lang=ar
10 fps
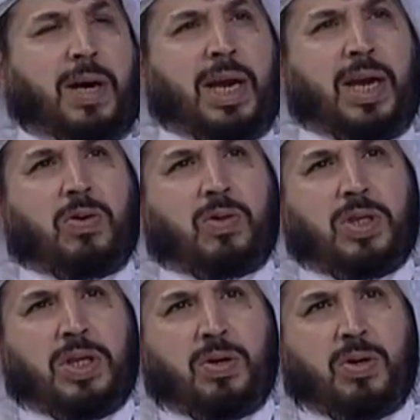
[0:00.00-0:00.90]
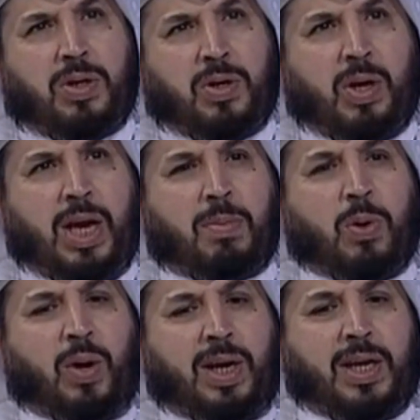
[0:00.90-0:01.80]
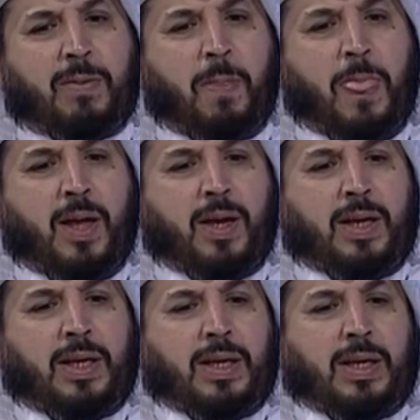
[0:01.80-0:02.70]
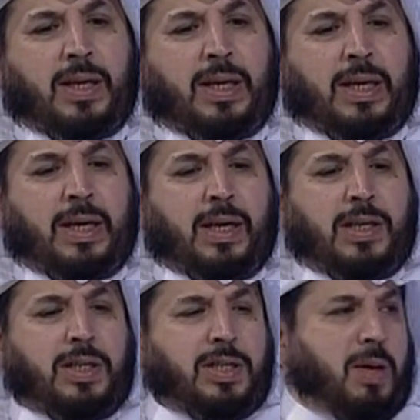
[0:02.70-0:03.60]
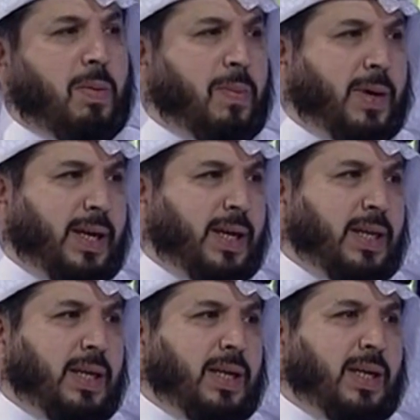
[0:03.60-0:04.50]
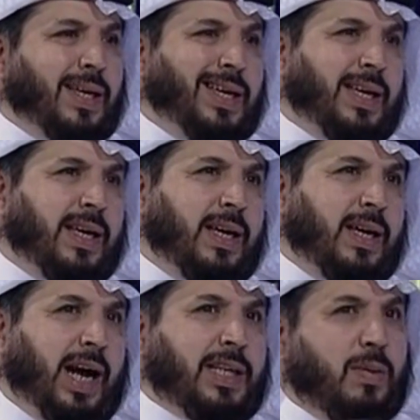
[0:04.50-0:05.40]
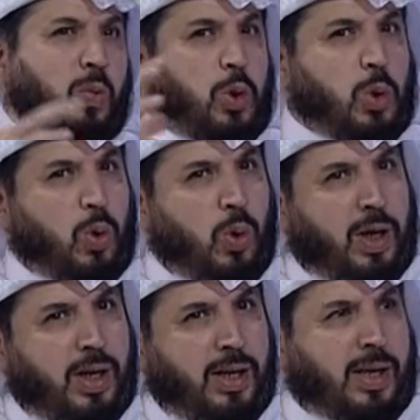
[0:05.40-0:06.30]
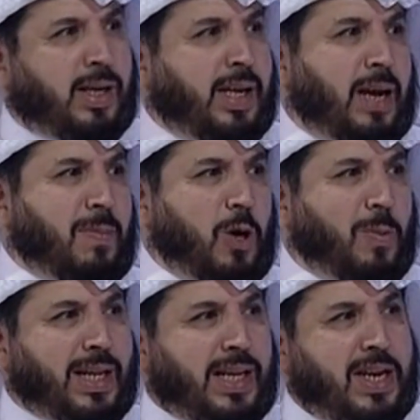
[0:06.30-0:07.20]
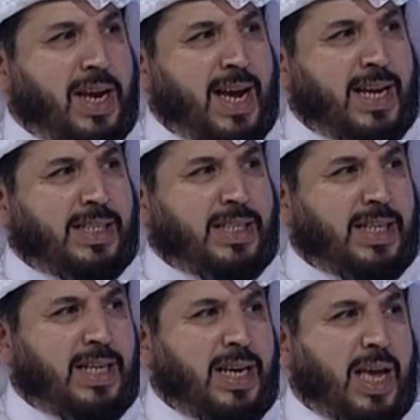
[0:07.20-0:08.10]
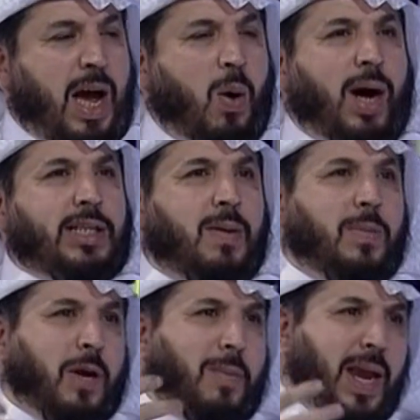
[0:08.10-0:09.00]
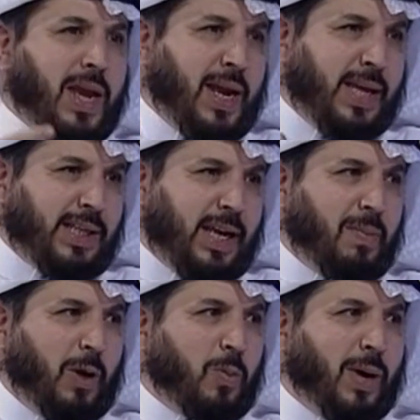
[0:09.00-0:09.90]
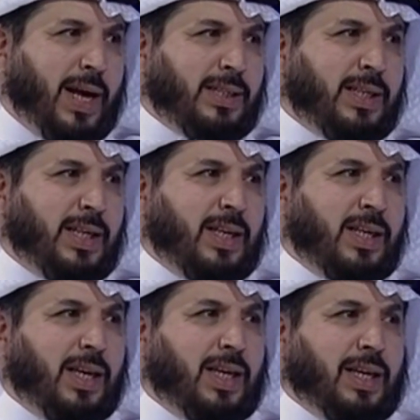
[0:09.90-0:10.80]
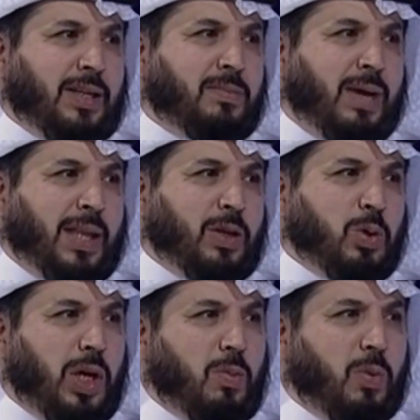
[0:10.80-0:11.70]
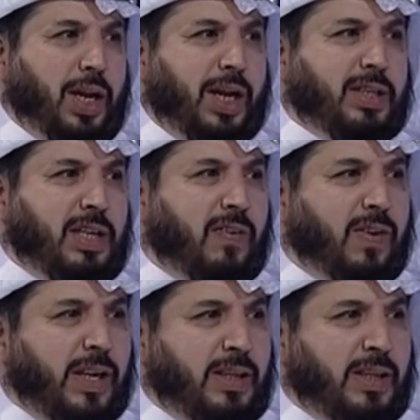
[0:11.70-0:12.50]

معناه انه انه انه غياب الوعي آه، سببه آه، عدم وصول هالمعلومات للناس او عدم اقبال الناس على المعلومات يعني ما ادري وش اللي ممكن نحددها فيه